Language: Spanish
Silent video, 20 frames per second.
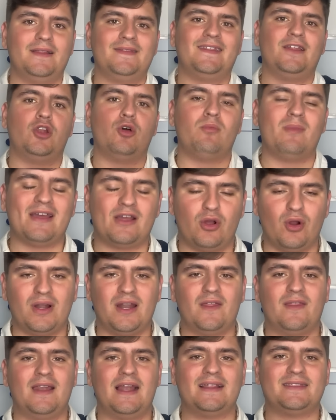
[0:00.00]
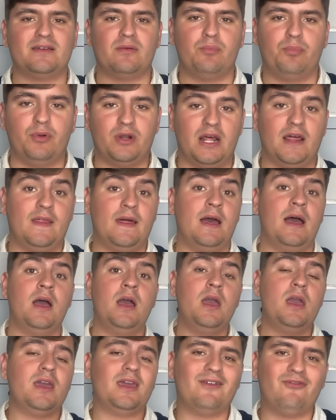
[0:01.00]
de los mejores de la
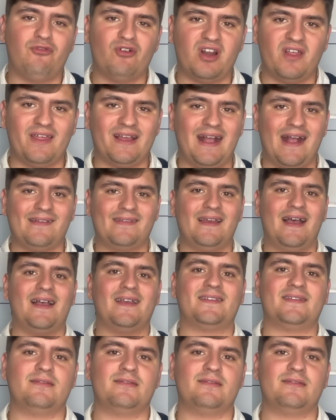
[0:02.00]
temporada y fuera de casa,